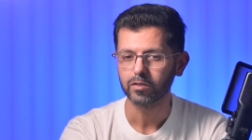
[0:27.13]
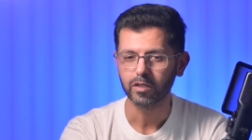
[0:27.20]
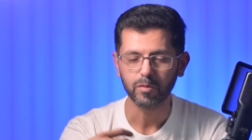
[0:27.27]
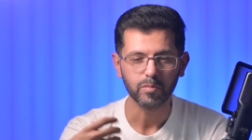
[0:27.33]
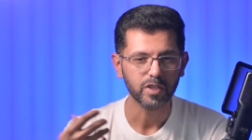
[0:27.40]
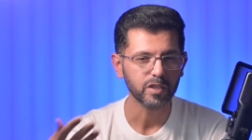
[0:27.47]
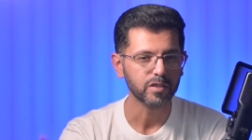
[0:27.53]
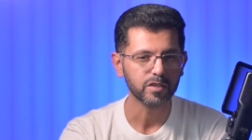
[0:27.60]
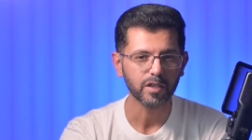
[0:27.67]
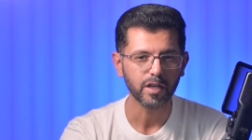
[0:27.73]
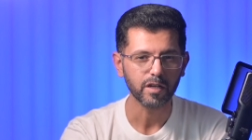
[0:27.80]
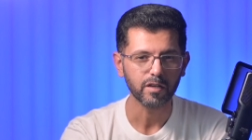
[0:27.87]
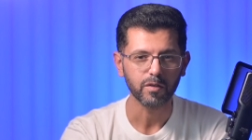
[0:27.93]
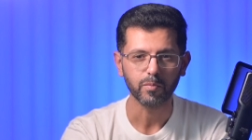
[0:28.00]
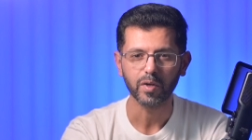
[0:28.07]
تبدأ
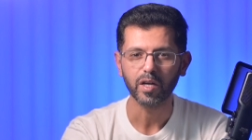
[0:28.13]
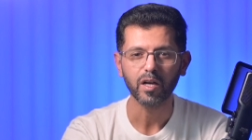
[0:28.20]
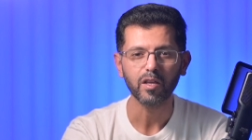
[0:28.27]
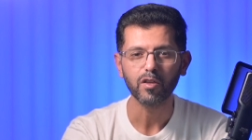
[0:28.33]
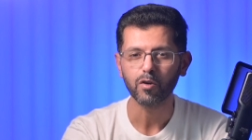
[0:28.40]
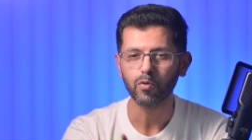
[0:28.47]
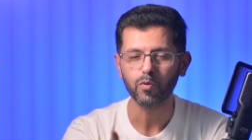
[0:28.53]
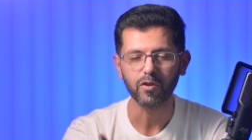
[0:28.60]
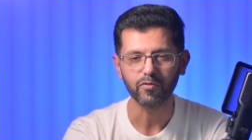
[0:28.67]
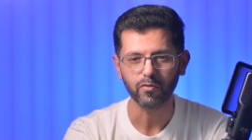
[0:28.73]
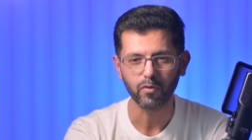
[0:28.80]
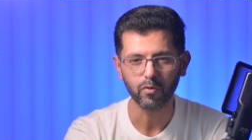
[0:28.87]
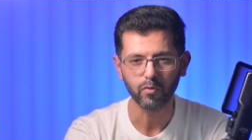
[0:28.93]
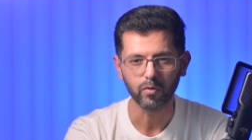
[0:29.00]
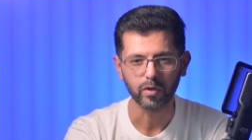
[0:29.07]
تجرب هذا هو
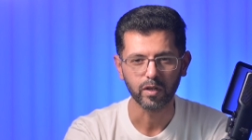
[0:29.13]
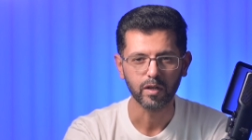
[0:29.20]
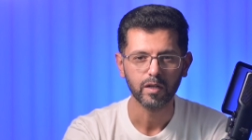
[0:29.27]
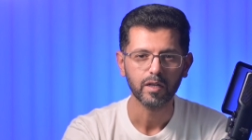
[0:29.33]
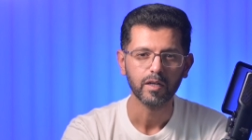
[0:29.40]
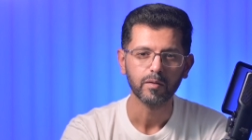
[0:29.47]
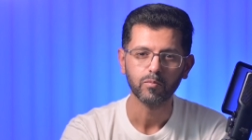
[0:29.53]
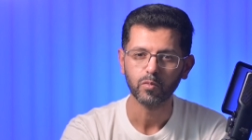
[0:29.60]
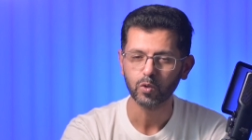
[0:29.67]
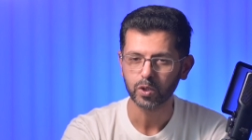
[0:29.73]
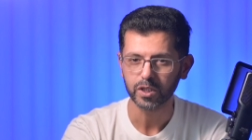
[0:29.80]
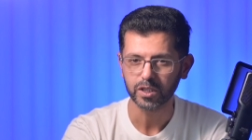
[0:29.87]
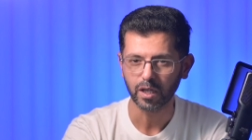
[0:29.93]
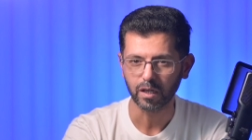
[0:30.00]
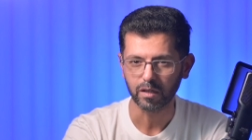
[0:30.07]
الفضول مو
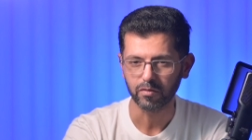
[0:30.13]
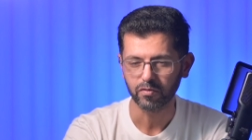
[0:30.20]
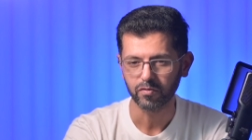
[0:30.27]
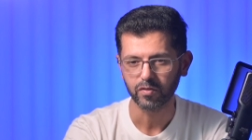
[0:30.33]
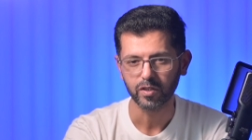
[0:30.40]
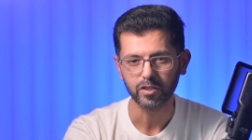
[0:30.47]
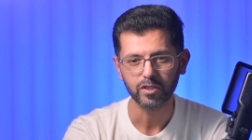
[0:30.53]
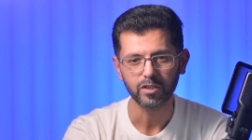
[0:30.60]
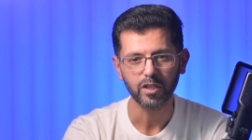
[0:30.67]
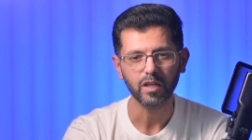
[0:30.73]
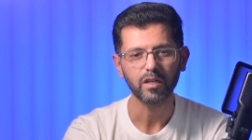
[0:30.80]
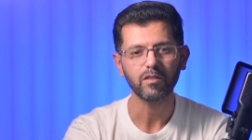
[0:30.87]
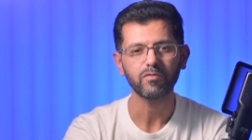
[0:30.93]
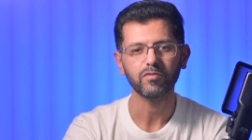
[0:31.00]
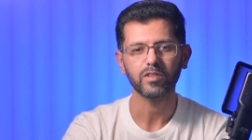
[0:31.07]
شغف
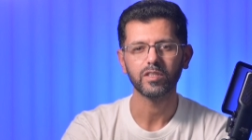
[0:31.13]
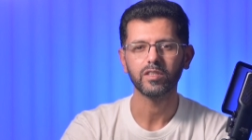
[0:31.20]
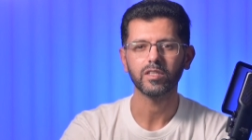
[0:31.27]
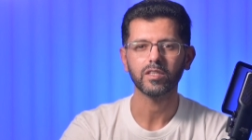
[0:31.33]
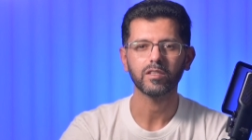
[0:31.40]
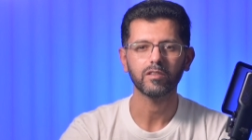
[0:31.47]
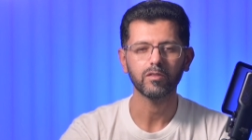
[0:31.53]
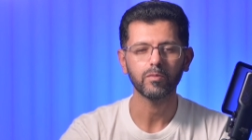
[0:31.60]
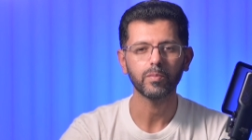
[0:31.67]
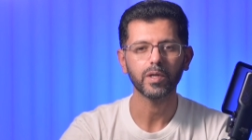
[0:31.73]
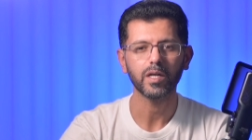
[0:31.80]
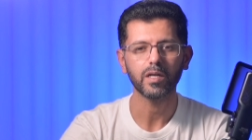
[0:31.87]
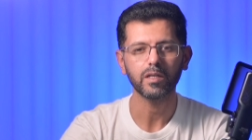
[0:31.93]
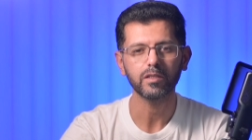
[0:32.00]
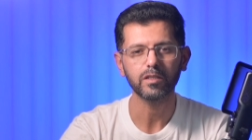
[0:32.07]
الشغف انك
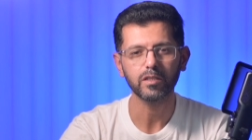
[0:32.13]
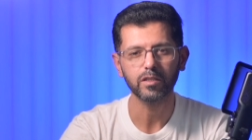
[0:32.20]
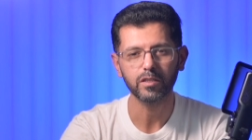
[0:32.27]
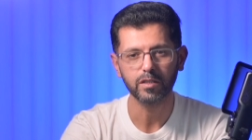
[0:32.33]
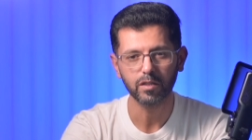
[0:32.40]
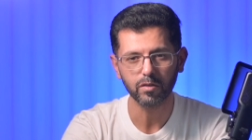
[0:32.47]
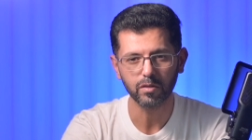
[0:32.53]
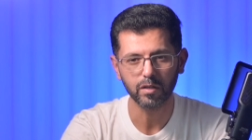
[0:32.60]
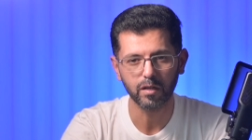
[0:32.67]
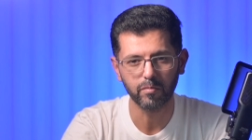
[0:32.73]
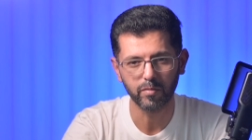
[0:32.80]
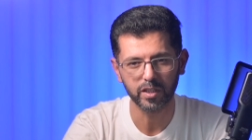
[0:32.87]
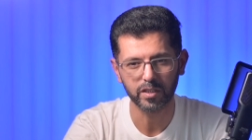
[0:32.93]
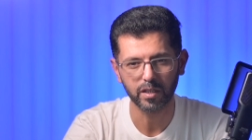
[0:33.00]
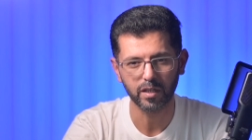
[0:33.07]
تبغى تدخل
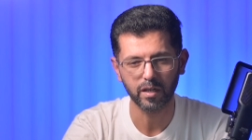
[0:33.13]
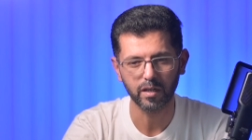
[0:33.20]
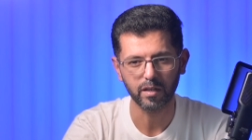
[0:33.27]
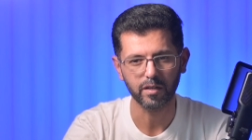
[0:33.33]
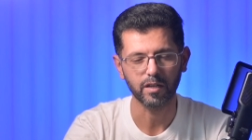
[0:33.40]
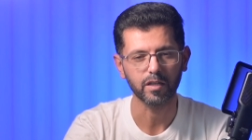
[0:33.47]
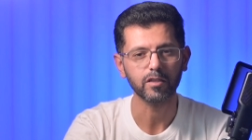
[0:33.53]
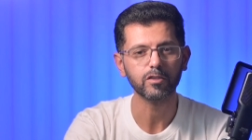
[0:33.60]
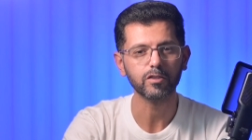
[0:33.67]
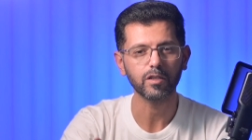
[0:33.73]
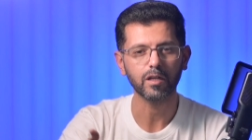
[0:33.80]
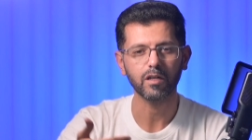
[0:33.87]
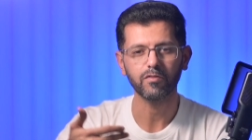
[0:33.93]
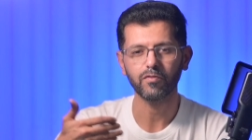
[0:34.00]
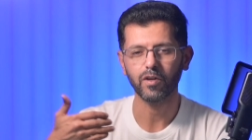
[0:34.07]
المجال هذا
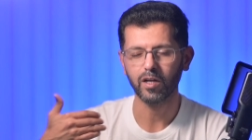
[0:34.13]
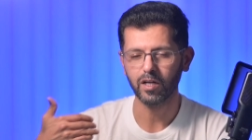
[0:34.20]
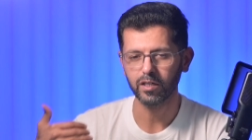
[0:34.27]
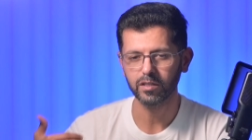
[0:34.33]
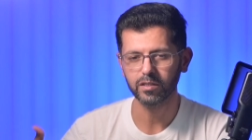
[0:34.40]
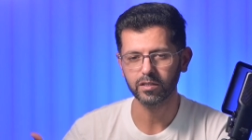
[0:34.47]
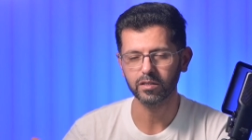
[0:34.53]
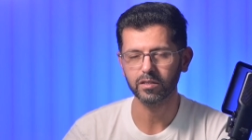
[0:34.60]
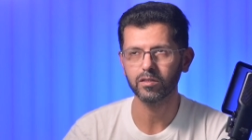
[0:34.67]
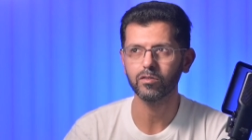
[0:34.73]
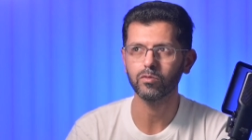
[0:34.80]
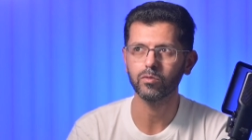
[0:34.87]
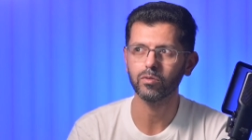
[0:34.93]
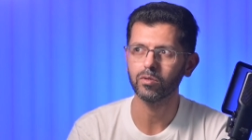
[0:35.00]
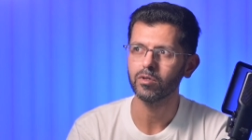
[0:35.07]
الشغف احس
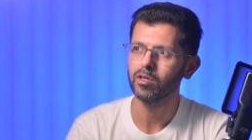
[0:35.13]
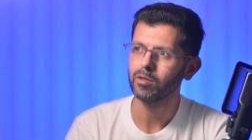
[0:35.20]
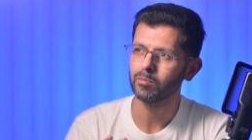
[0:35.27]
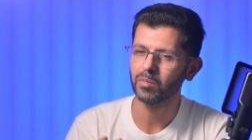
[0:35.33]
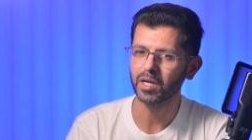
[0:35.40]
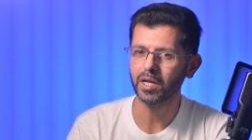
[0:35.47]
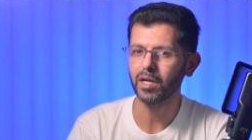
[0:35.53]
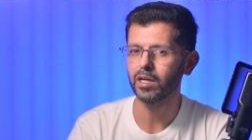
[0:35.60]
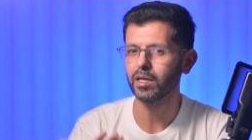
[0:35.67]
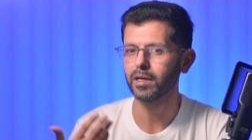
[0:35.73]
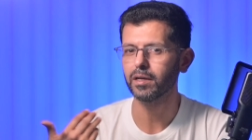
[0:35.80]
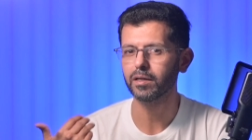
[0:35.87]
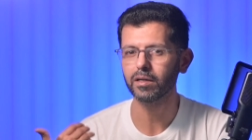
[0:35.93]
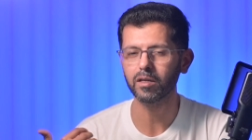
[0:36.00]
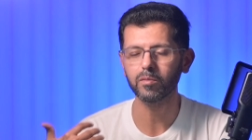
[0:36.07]
انه
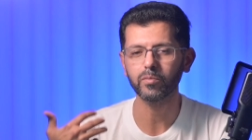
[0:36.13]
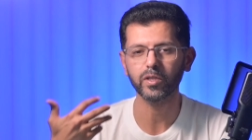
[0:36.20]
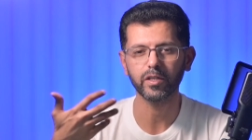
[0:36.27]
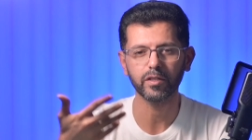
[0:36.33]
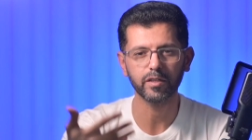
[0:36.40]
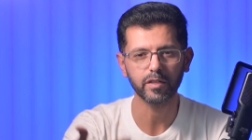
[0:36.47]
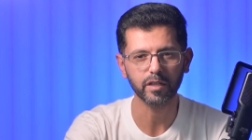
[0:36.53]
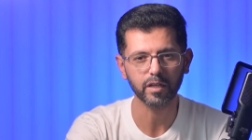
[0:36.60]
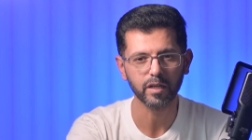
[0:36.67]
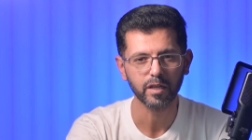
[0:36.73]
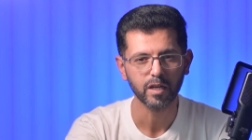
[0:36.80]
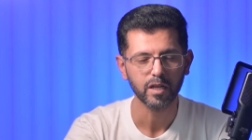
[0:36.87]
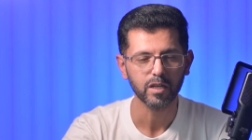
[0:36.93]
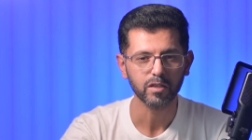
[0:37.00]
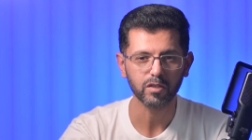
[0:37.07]
مرحله قبل انك
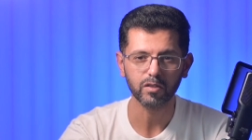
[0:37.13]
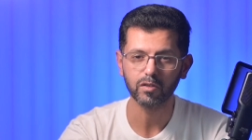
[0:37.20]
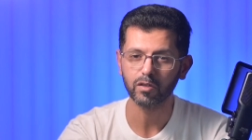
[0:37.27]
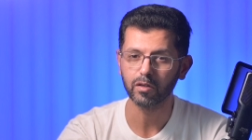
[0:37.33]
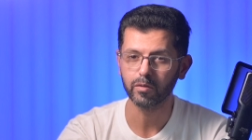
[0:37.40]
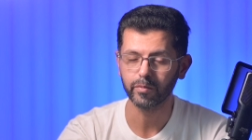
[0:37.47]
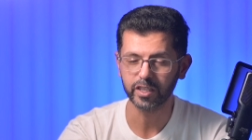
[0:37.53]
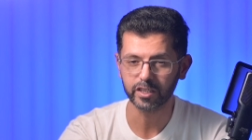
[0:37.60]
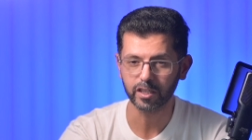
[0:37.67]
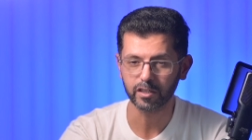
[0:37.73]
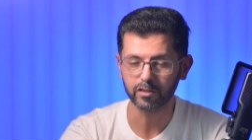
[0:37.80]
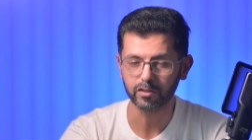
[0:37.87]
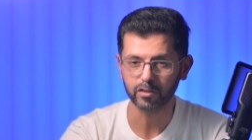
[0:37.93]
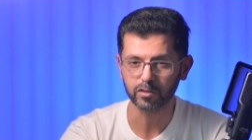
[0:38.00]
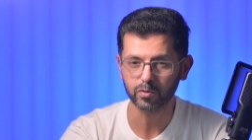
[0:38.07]
تدخل
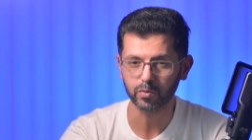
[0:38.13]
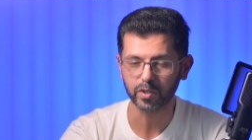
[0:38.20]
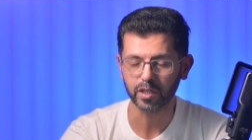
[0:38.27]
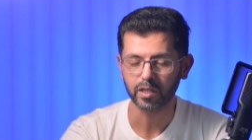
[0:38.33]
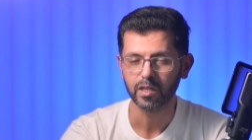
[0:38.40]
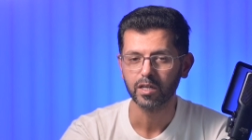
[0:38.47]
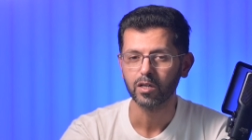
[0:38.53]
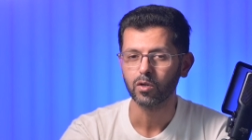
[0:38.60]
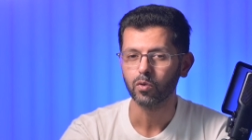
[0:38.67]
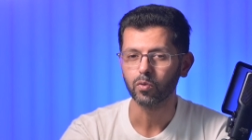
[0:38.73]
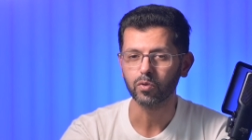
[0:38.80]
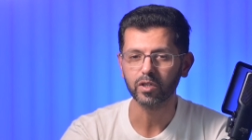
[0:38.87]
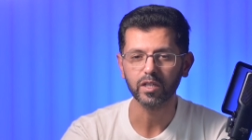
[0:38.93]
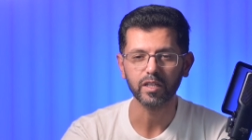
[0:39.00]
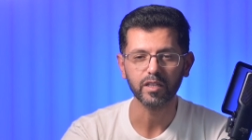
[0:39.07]
مجال التصوير
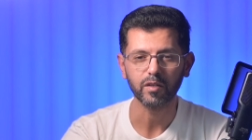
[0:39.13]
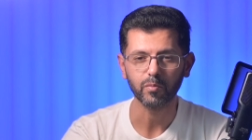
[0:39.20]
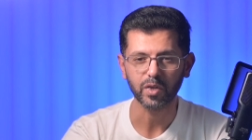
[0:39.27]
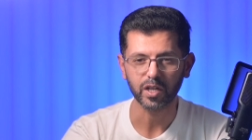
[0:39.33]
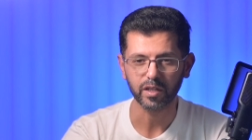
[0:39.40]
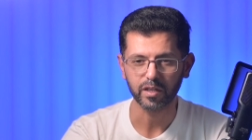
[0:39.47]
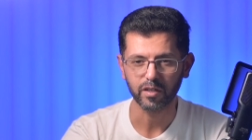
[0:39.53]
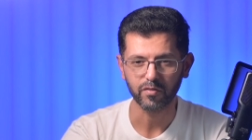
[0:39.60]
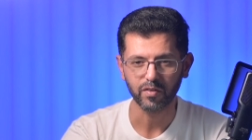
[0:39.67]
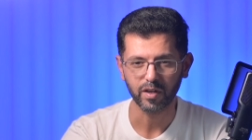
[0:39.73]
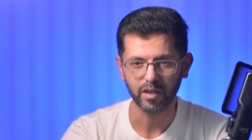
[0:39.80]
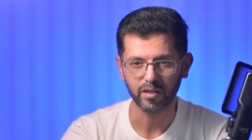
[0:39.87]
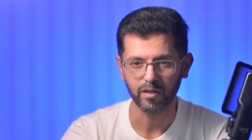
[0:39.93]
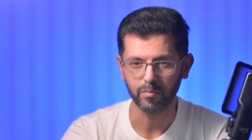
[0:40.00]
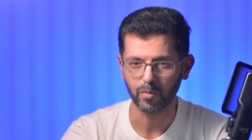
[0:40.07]
وكلنا مرينا في
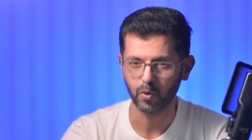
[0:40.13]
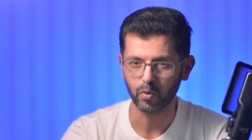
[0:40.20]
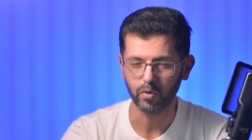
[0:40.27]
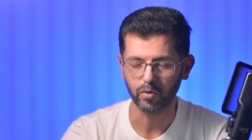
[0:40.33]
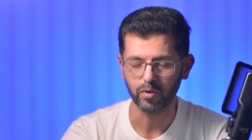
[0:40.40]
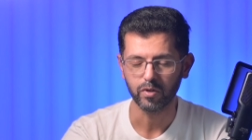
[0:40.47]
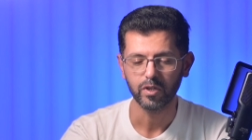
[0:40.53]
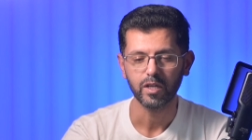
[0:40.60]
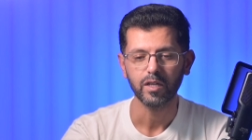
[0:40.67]
هذا الموضوع